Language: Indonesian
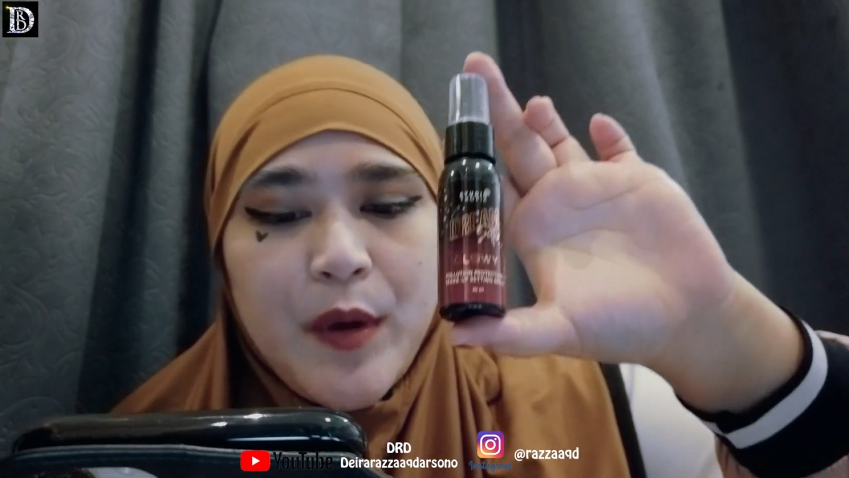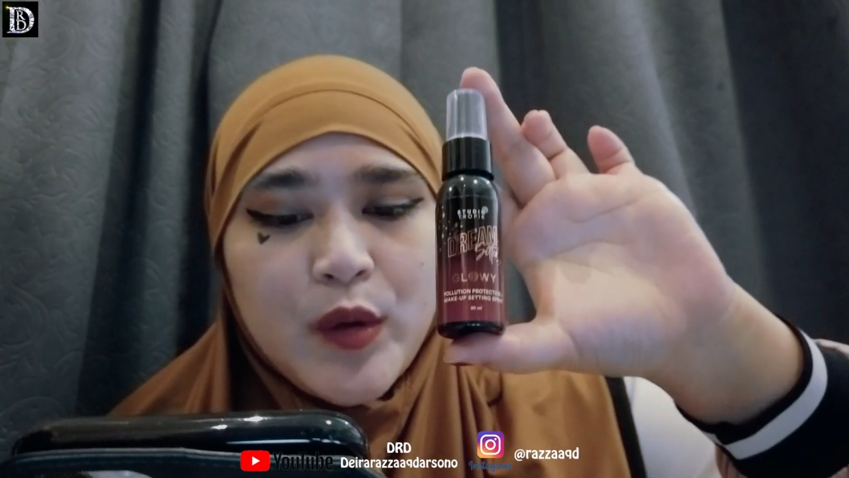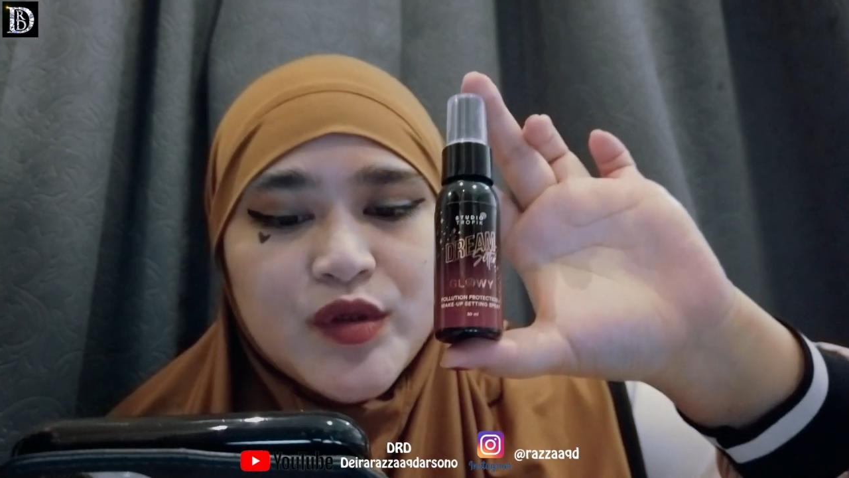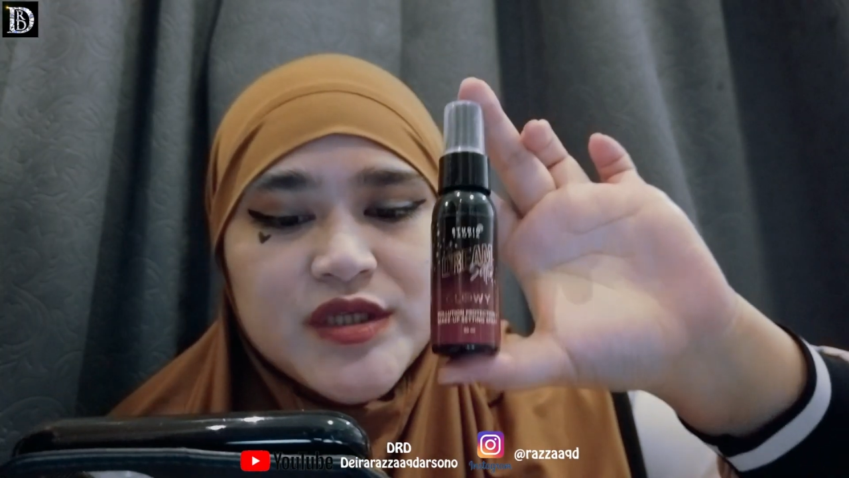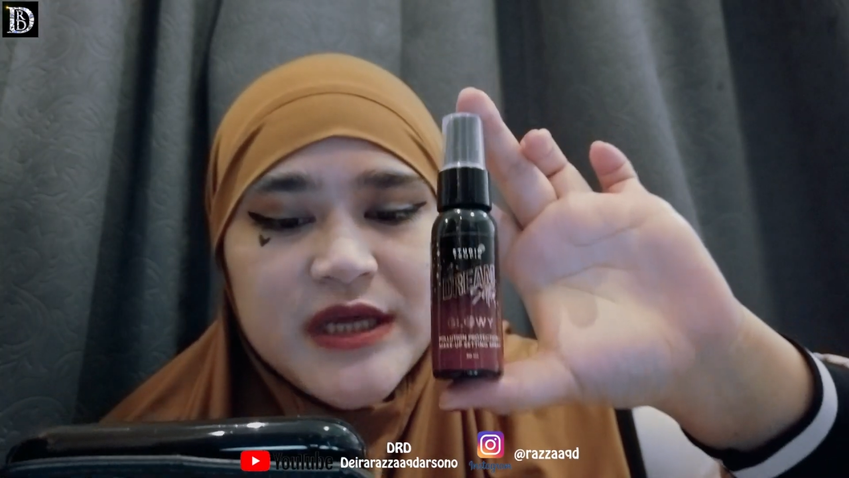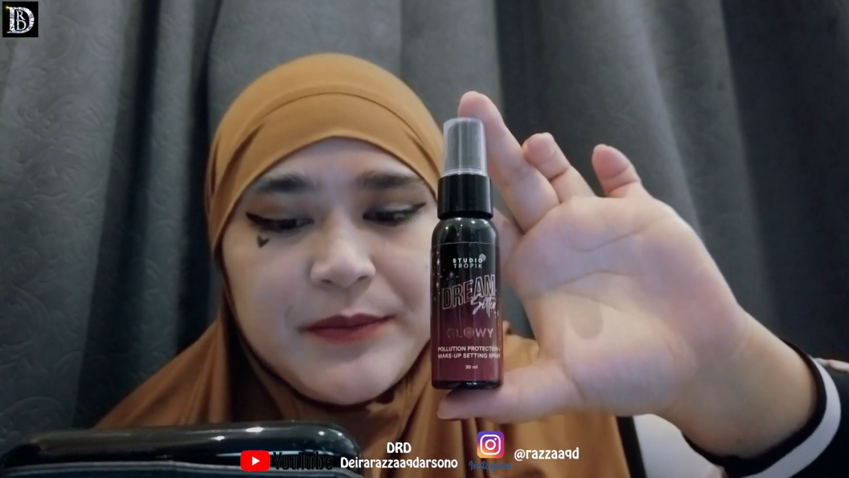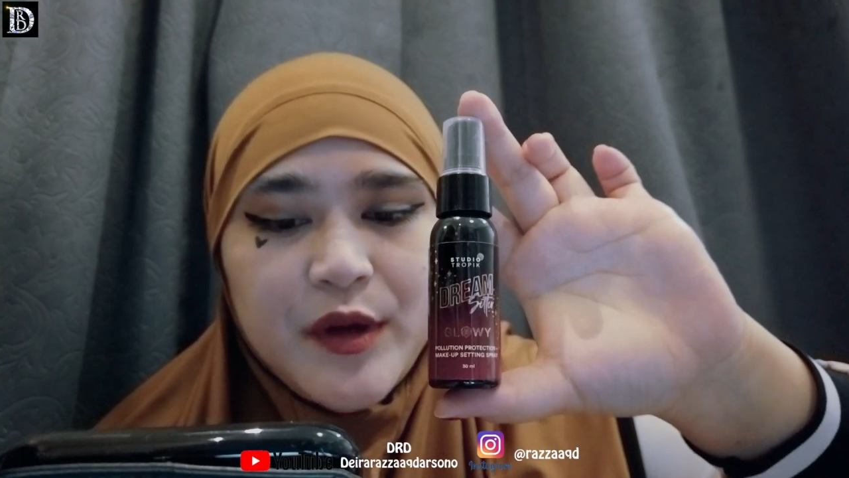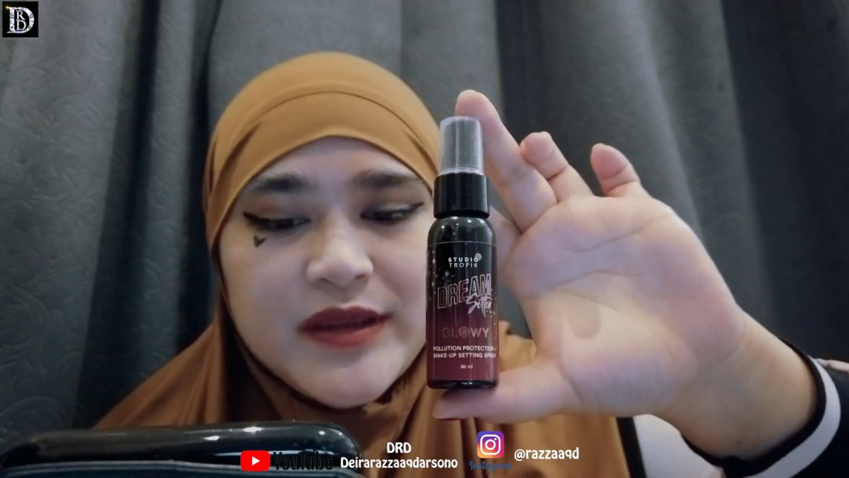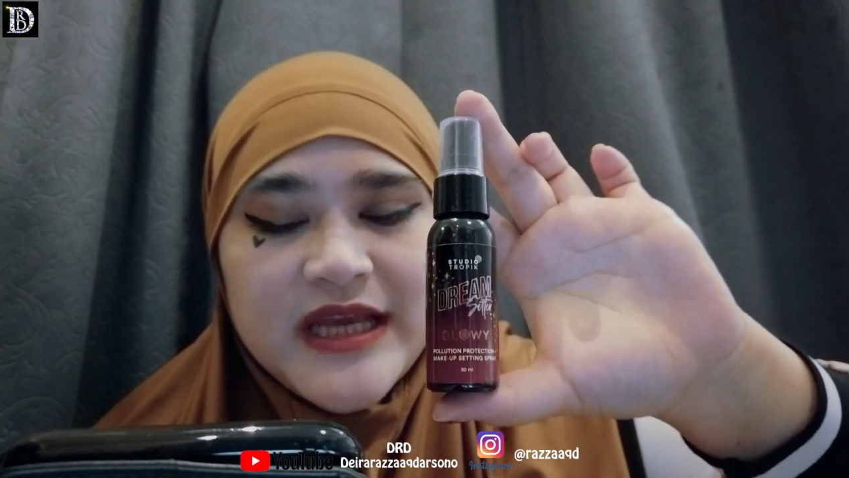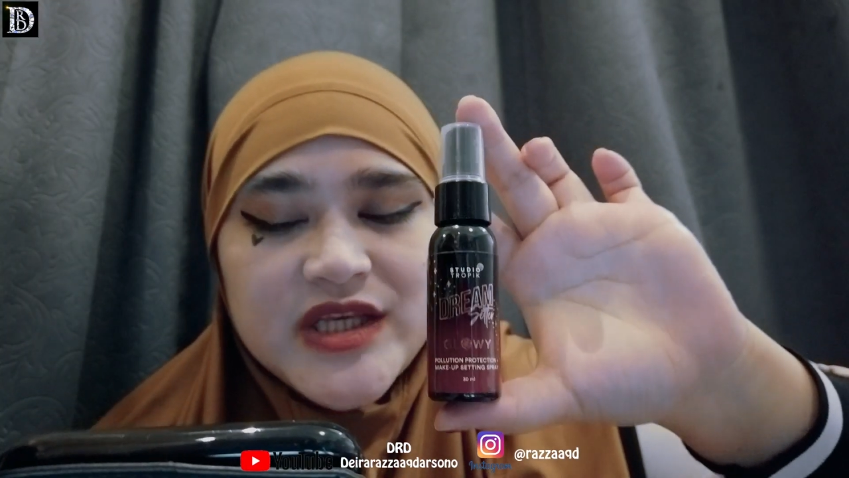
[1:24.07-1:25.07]
Pollution
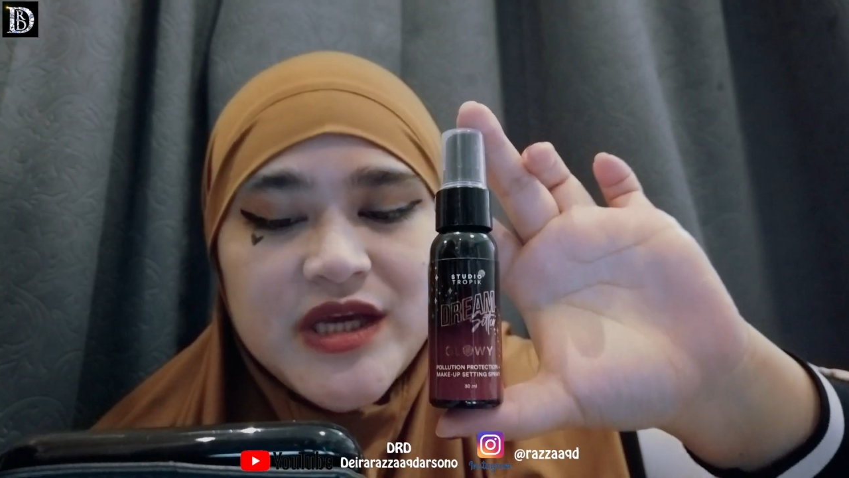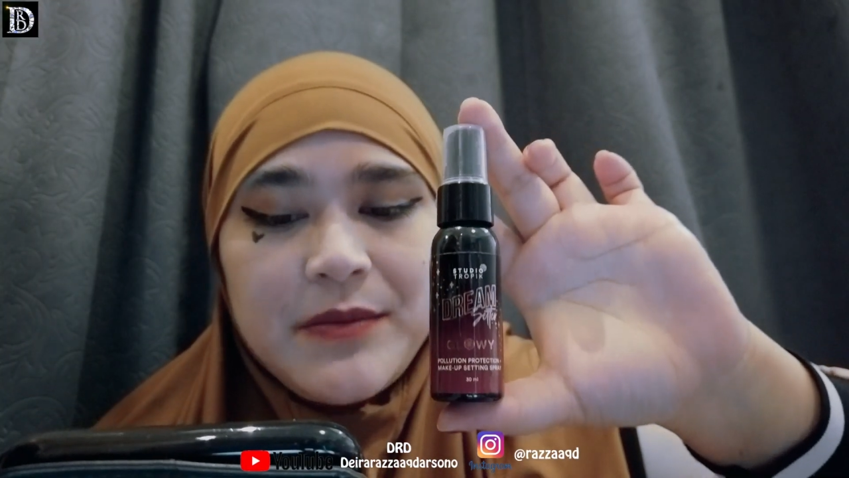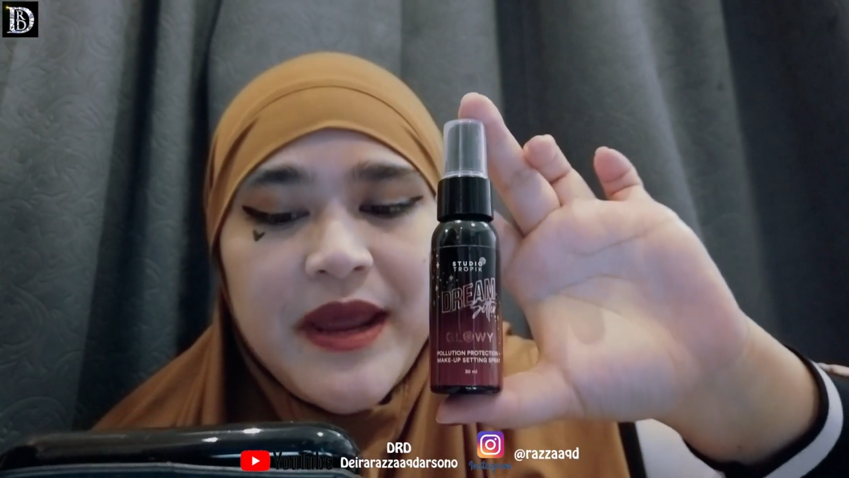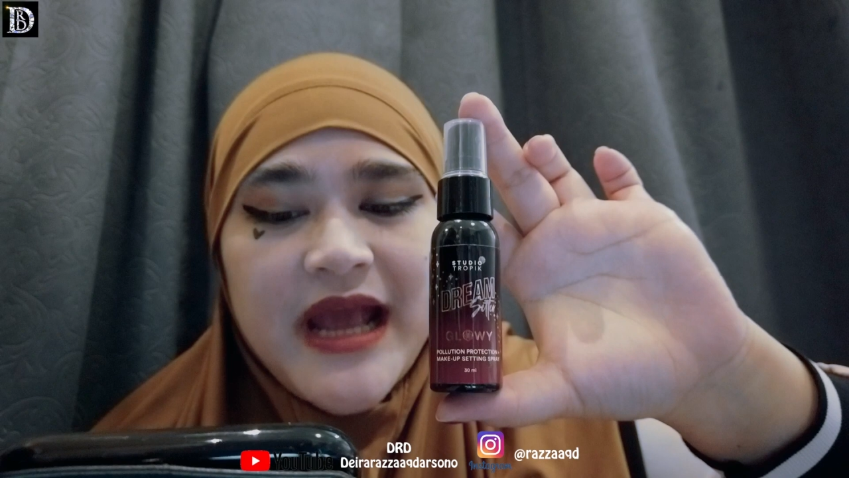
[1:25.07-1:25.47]
Protection